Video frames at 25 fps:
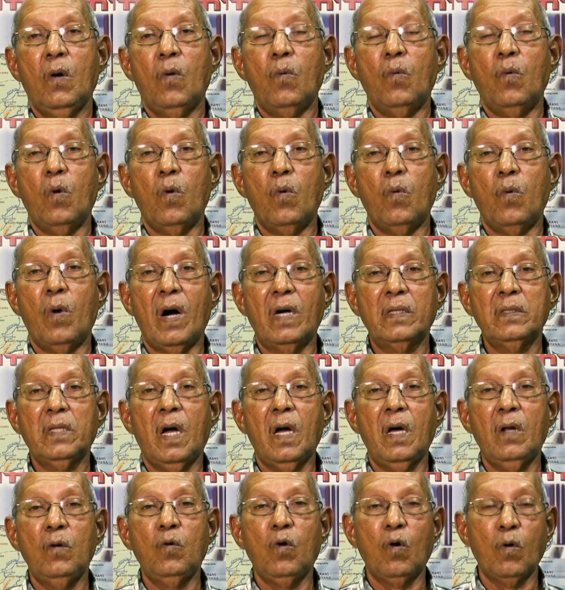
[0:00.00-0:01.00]
वो
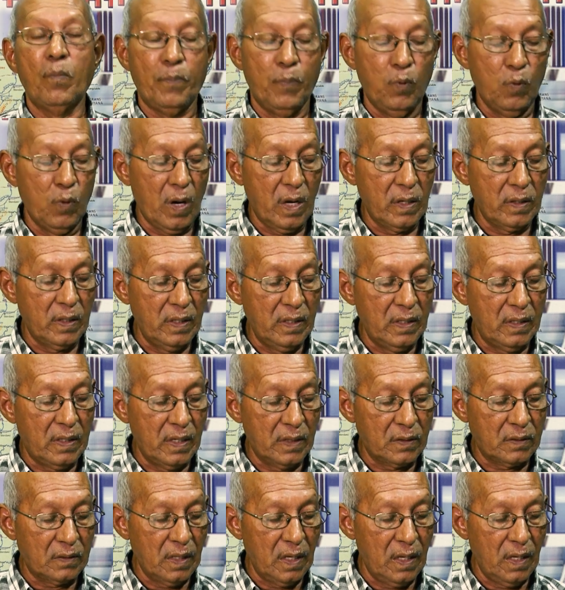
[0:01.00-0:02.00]
वादा लोग पूरा नहीं
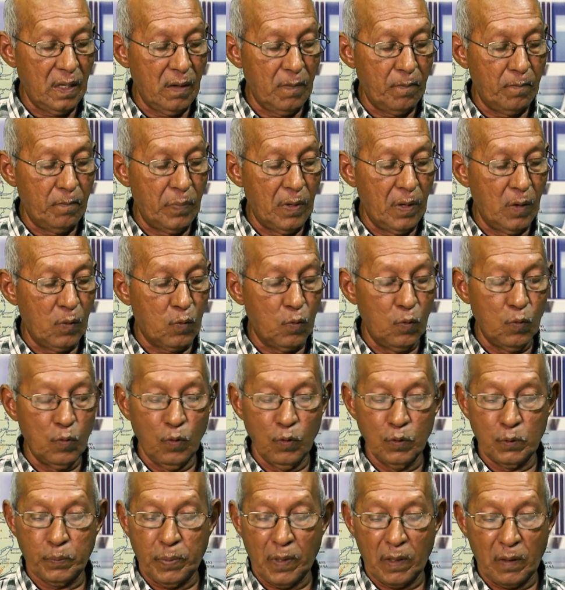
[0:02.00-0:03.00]
करते हैं बिल्कुल
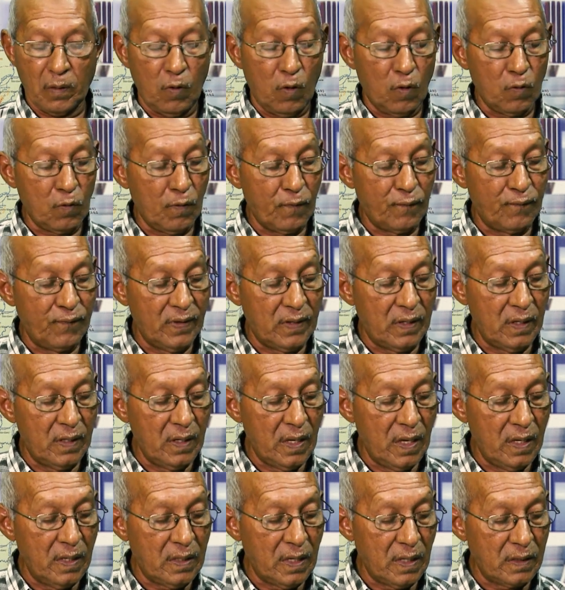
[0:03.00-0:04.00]
उस पर गौर और फिक्र
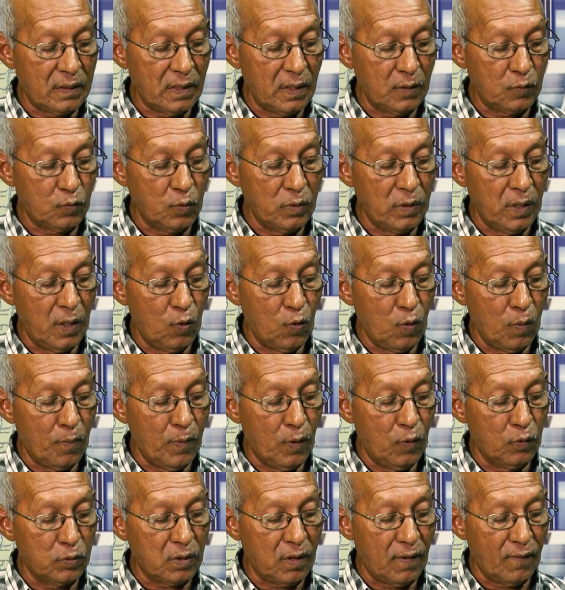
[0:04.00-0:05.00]
नहीं करते हैं तो ये लोग
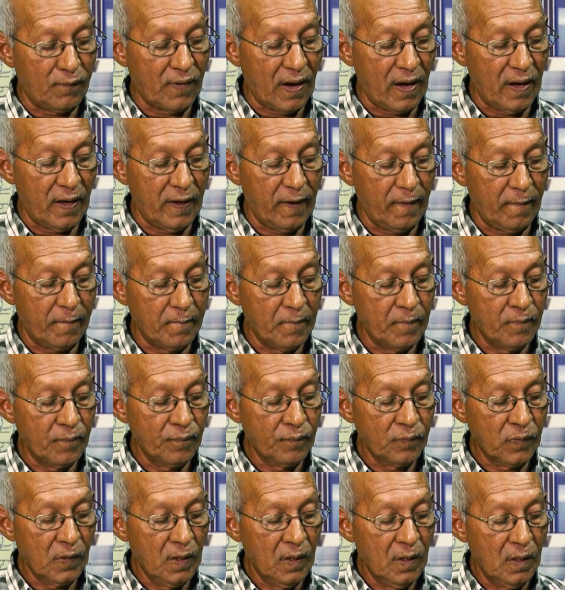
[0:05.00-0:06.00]
बहुत खफा है
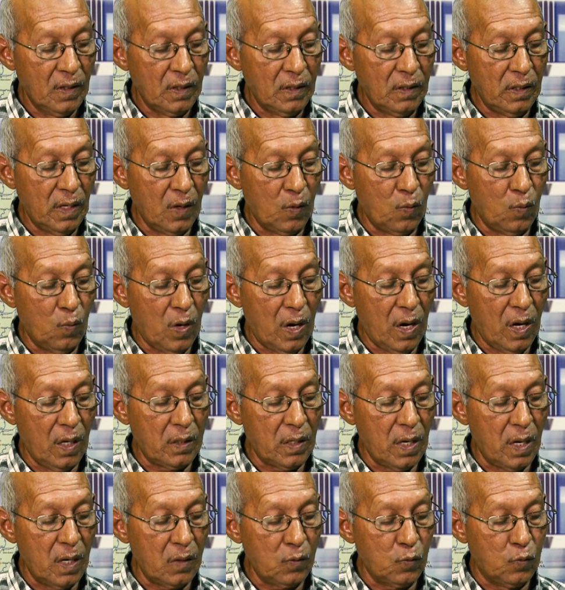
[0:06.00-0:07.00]
ये वहाँ
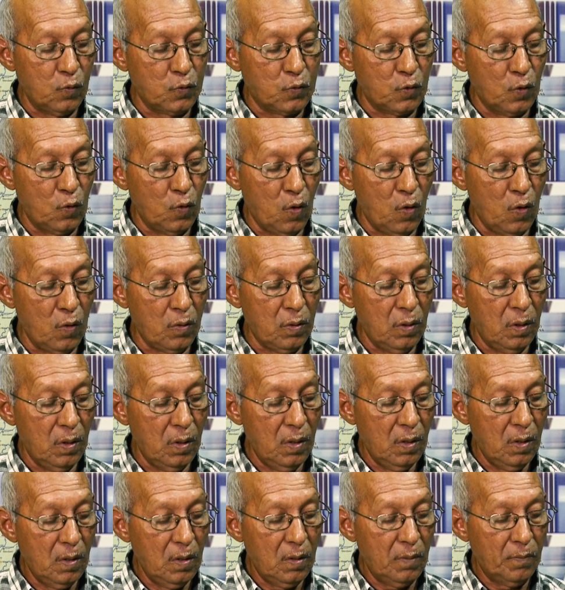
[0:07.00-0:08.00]
का कुछ लोग
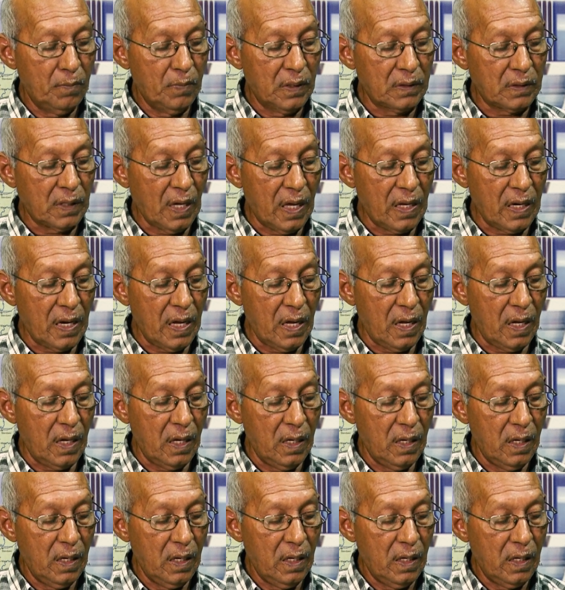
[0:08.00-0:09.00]
बता रहा
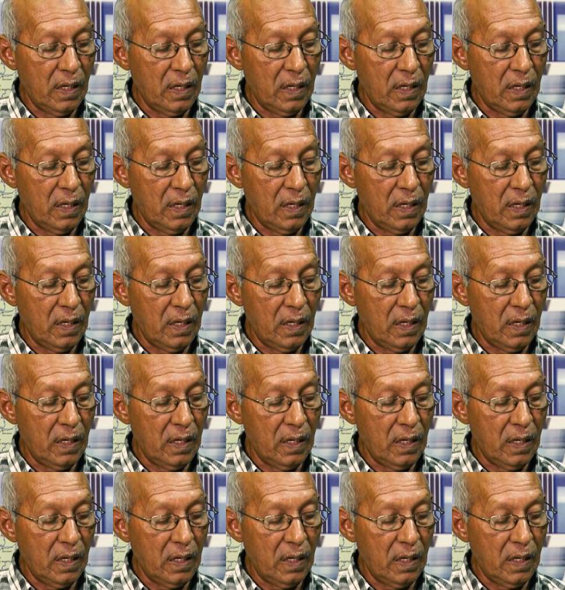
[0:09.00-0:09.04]
है